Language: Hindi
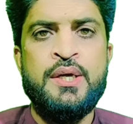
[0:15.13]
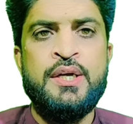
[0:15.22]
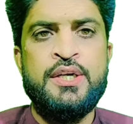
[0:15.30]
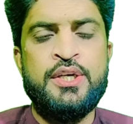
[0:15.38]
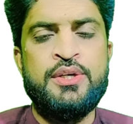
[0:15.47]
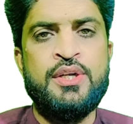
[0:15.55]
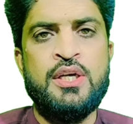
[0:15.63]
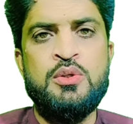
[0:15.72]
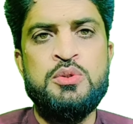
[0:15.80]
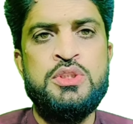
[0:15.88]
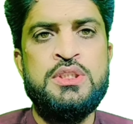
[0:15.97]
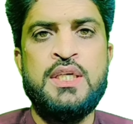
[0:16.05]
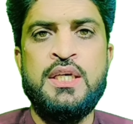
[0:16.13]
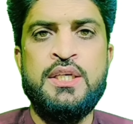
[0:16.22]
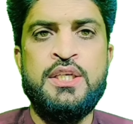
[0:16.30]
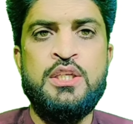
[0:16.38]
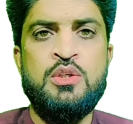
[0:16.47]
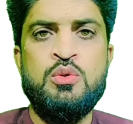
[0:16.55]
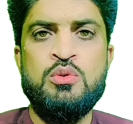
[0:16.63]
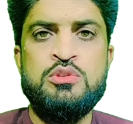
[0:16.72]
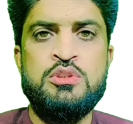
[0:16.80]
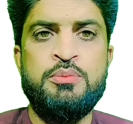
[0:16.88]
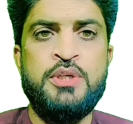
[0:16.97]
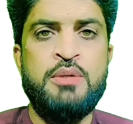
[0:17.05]
टेक्नोलॉजीज़ हैं इनको
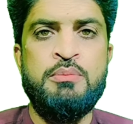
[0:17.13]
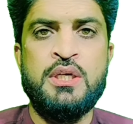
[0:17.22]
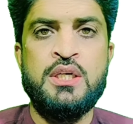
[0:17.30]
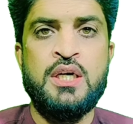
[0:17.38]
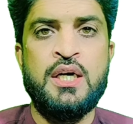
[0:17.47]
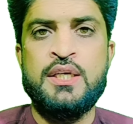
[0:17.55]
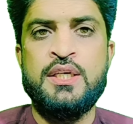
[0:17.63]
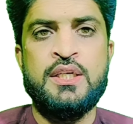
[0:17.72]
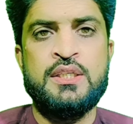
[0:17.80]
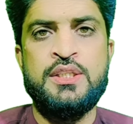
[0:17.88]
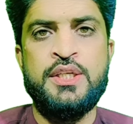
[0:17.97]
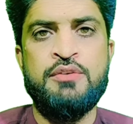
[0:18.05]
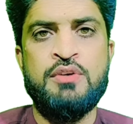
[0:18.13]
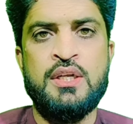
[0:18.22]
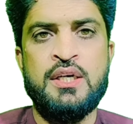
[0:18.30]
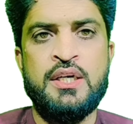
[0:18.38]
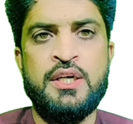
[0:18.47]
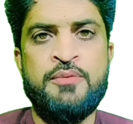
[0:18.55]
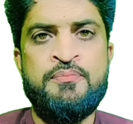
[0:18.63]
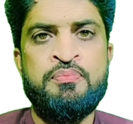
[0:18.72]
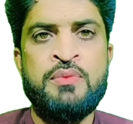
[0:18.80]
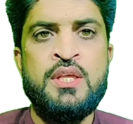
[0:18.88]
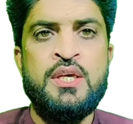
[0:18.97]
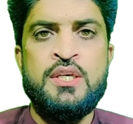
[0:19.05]
ज़मीन में गाड़ के रख देने वाला है
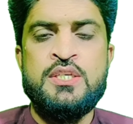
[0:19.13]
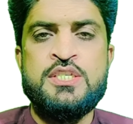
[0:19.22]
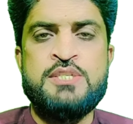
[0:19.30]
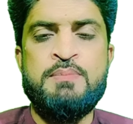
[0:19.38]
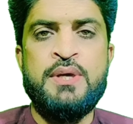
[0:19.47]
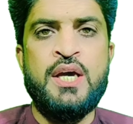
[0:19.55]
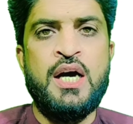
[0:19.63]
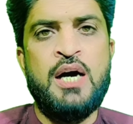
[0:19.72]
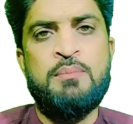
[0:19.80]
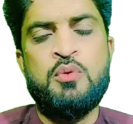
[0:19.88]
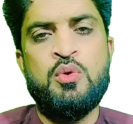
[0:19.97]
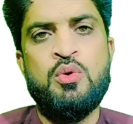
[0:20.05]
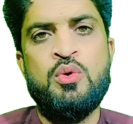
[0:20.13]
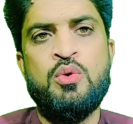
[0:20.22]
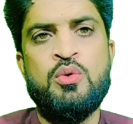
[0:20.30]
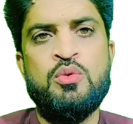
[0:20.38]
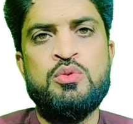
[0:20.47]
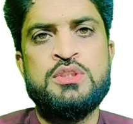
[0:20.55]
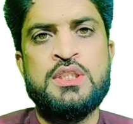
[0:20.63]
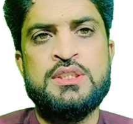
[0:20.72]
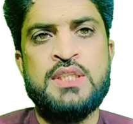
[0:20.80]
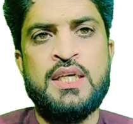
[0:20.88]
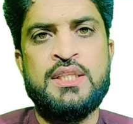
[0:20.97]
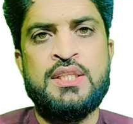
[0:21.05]
इसमें आपको उसके
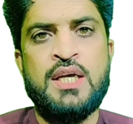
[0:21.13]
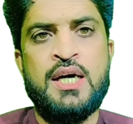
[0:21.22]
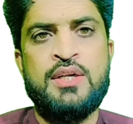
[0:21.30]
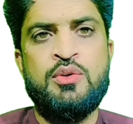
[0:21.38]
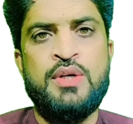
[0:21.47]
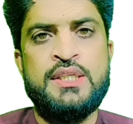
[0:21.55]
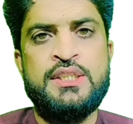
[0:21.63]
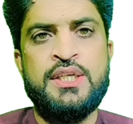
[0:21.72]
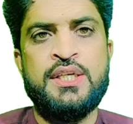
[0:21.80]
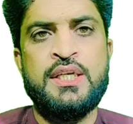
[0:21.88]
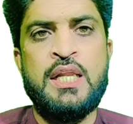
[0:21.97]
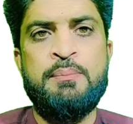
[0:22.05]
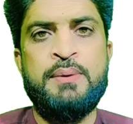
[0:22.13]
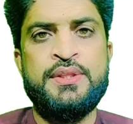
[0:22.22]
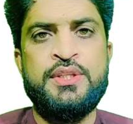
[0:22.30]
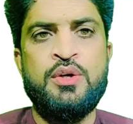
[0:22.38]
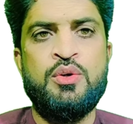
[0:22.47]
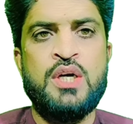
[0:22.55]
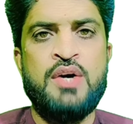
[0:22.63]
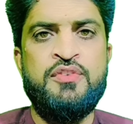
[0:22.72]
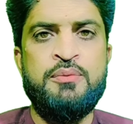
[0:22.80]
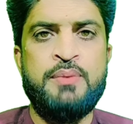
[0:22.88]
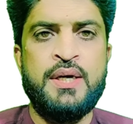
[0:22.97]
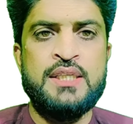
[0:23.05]
साथ तार कनेक्टर रखना पड़ती है और
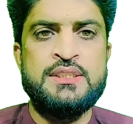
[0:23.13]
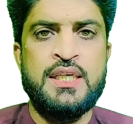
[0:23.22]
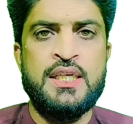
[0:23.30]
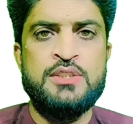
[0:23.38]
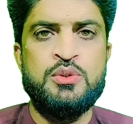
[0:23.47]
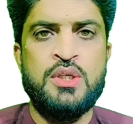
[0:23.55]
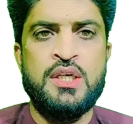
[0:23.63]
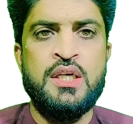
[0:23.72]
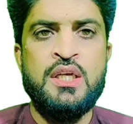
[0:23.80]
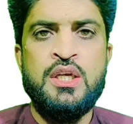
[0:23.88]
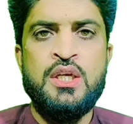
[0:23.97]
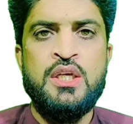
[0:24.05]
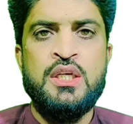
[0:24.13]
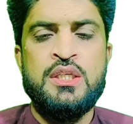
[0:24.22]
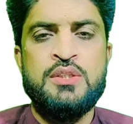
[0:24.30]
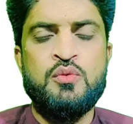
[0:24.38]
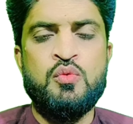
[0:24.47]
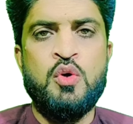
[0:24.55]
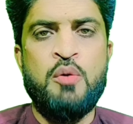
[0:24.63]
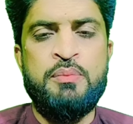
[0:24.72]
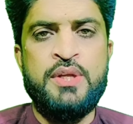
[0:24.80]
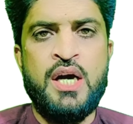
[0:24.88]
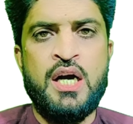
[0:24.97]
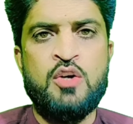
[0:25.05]
काफ़ी बड़ा सारा जो है वो
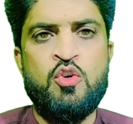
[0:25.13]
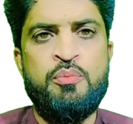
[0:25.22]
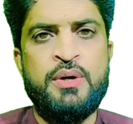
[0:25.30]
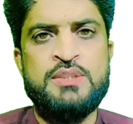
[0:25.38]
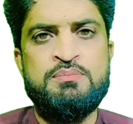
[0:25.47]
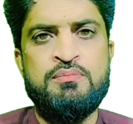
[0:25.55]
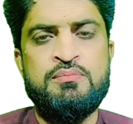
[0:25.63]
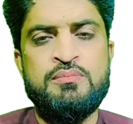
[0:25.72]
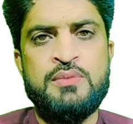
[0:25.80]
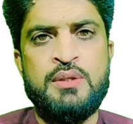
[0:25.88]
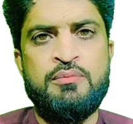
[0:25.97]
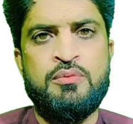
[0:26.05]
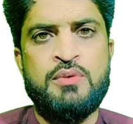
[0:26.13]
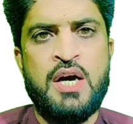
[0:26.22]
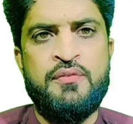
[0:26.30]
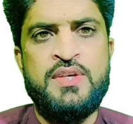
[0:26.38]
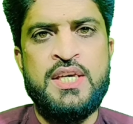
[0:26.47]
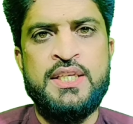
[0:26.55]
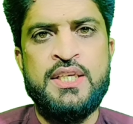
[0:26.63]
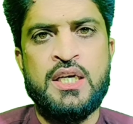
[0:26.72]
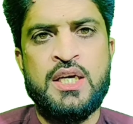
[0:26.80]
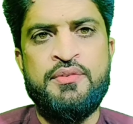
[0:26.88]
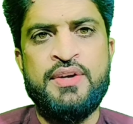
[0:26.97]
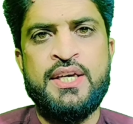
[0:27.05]
अपनी आँखों पर काफ़ी एरिया
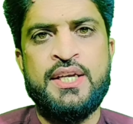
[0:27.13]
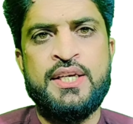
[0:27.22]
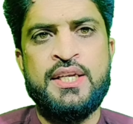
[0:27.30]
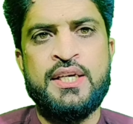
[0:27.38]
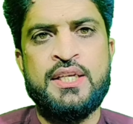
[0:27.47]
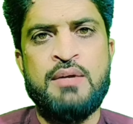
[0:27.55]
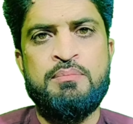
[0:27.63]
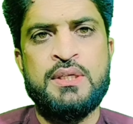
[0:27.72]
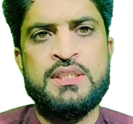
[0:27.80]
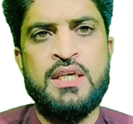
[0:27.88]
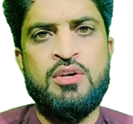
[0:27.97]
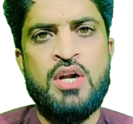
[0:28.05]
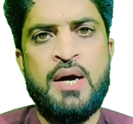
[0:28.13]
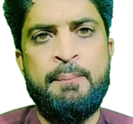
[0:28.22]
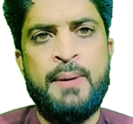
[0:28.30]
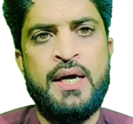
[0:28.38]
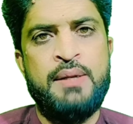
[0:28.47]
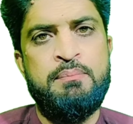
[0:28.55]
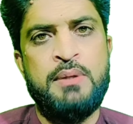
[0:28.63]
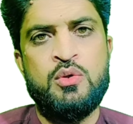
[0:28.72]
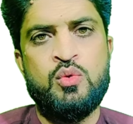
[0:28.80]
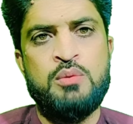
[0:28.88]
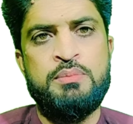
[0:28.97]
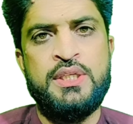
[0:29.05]
कवर करके रखना पड़ता है और आप बाहर
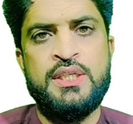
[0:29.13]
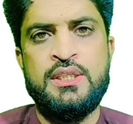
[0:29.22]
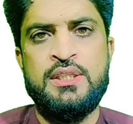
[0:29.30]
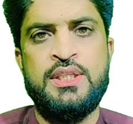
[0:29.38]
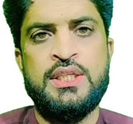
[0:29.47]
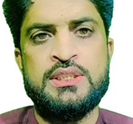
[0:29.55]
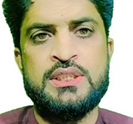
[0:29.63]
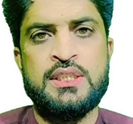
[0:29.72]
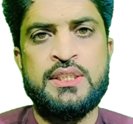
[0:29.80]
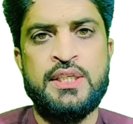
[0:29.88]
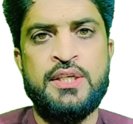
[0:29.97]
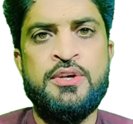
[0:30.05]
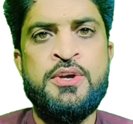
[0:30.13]
बिल्कुल भी नहीं देख सकते